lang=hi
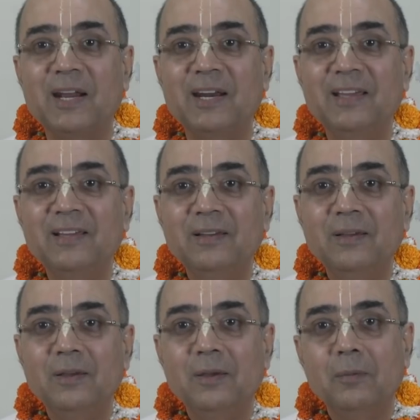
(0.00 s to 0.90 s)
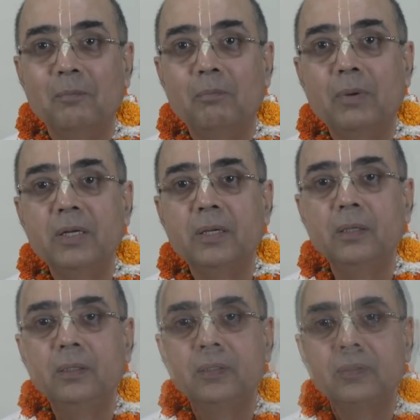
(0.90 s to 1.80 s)
कर रहे हैं मन
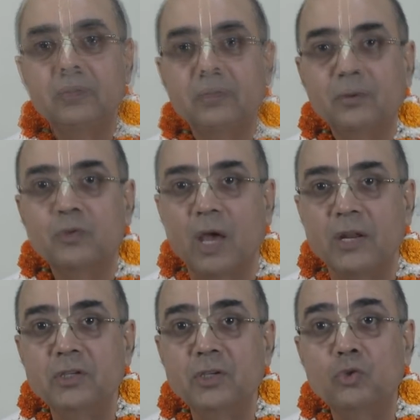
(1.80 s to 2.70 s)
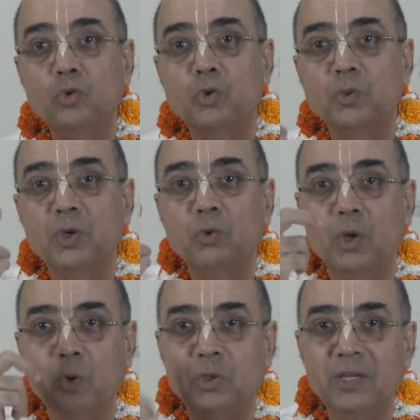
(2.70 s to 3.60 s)
के लिए तो सारी चीज सूक्ष्म से
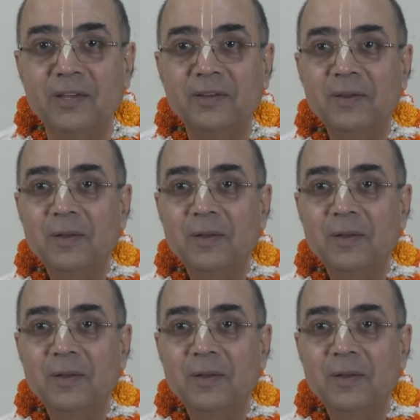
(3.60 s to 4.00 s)
उदय होती है